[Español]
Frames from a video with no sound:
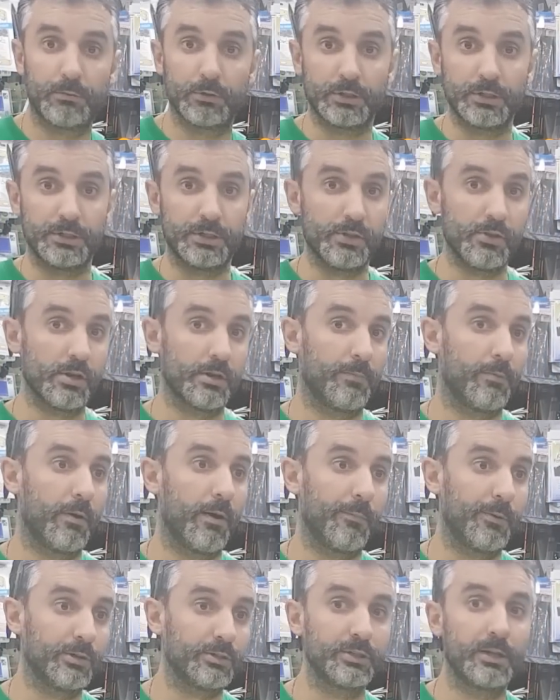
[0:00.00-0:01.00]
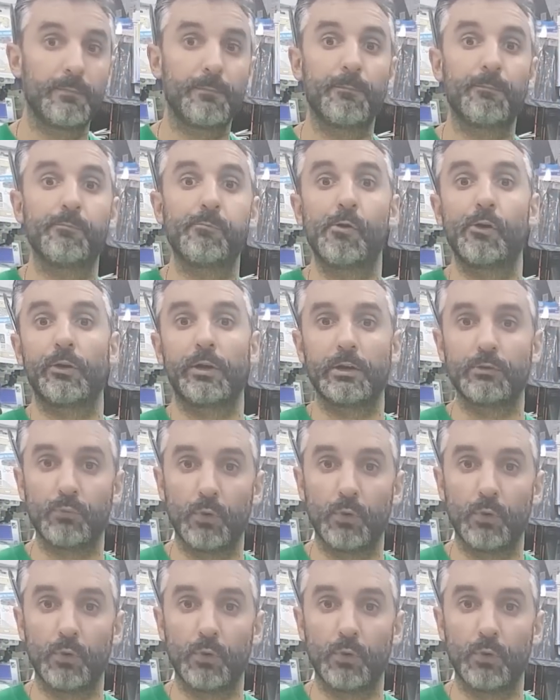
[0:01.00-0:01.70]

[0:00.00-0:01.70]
pues os enseño la espuma penosil porque es